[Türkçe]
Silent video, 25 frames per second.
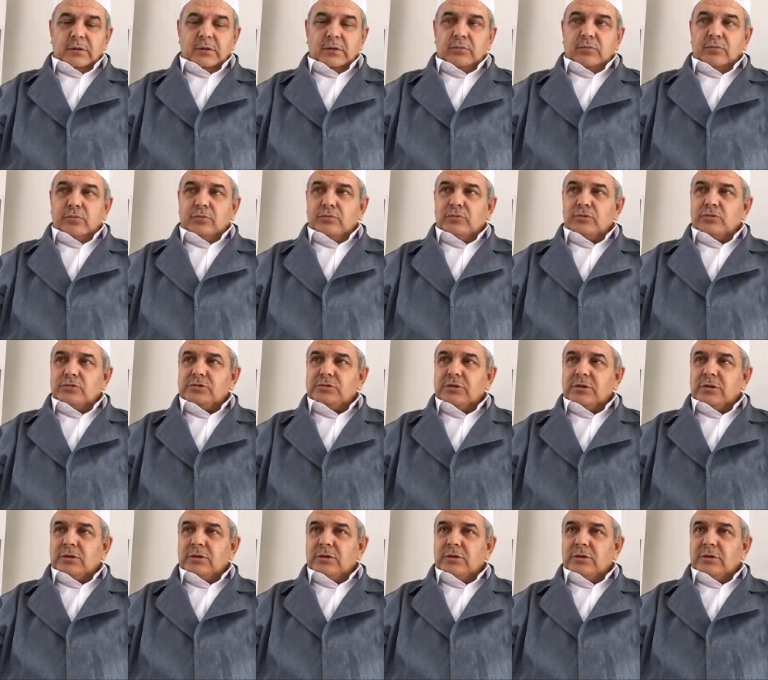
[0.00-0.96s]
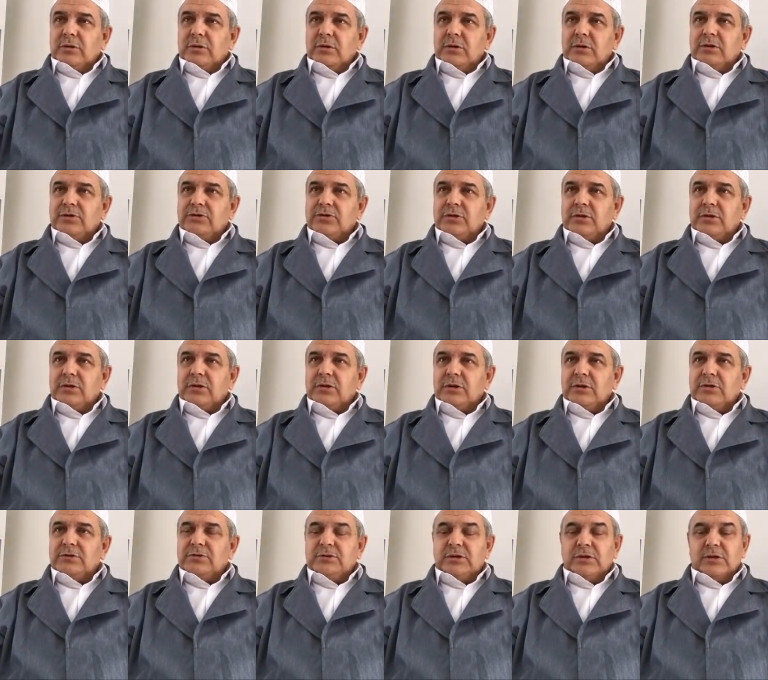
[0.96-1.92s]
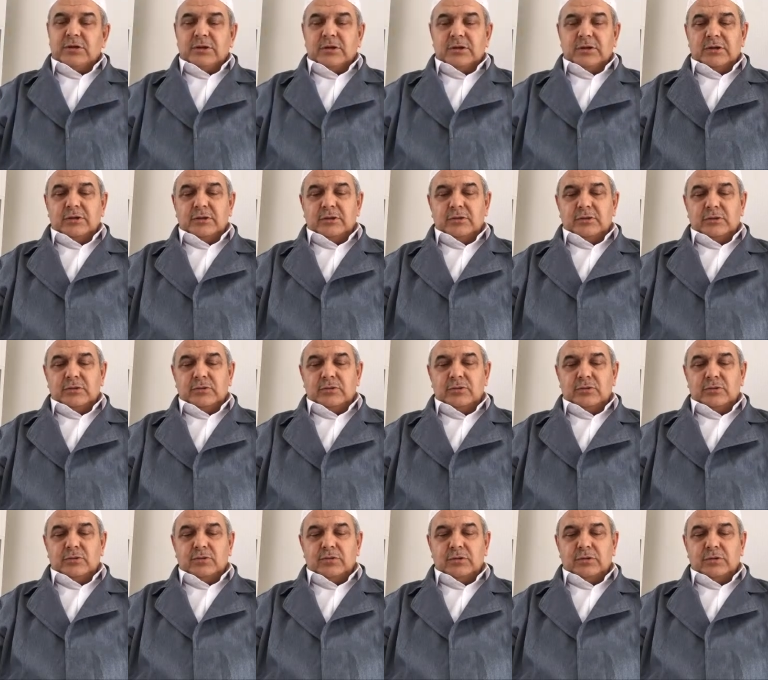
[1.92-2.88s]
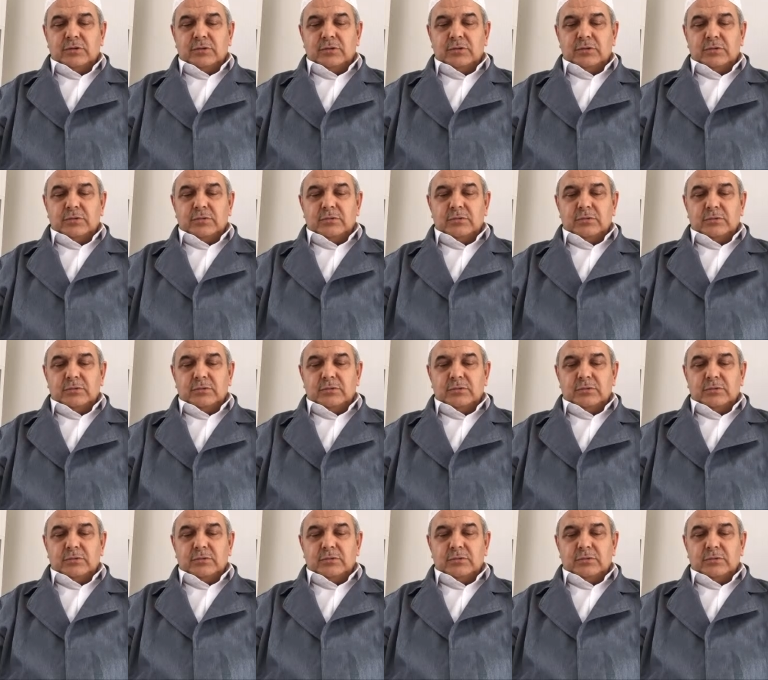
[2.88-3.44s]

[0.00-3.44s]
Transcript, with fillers: Ebu Musal Eş'ari Hazretleri diyor ki